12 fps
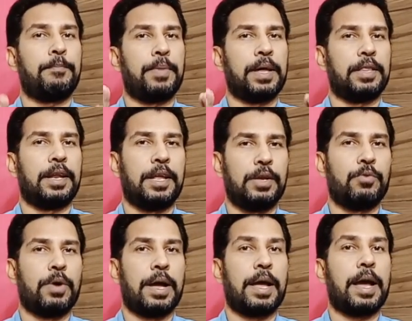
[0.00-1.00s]
बंद नहीं
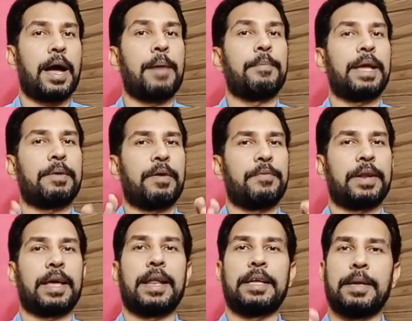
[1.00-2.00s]
हुआ है हम एक बार फिर
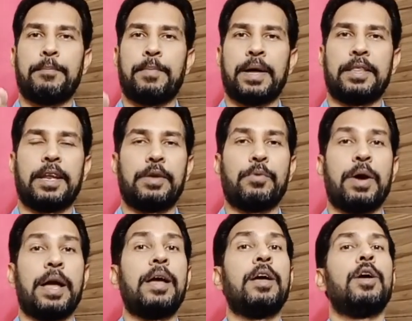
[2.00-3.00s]
कह रहे हैं ये बंद नहीं
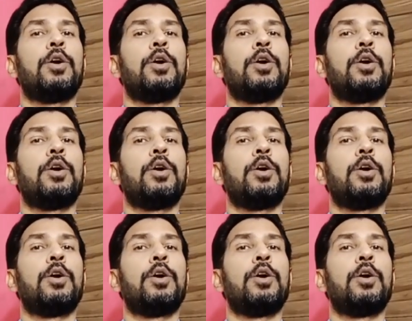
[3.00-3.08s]
हुआ है